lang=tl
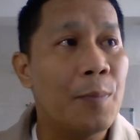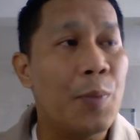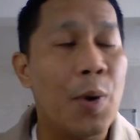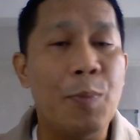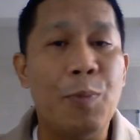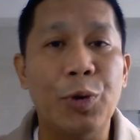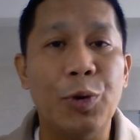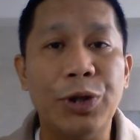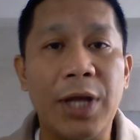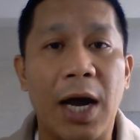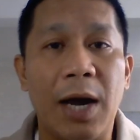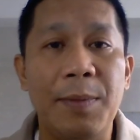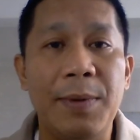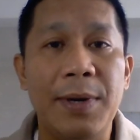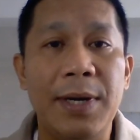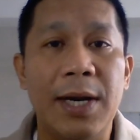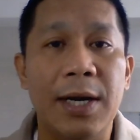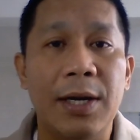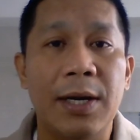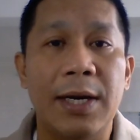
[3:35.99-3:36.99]
Pupunta
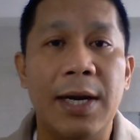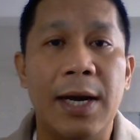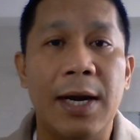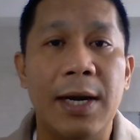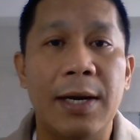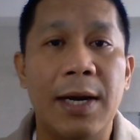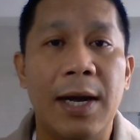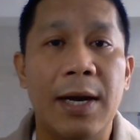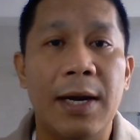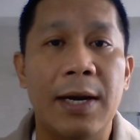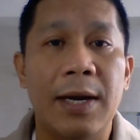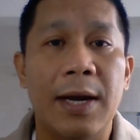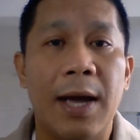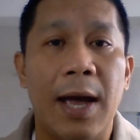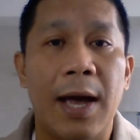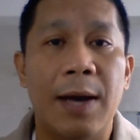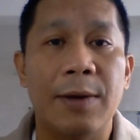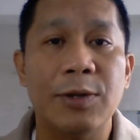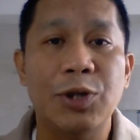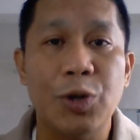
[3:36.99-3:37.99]
kami ng, ng, ng uh,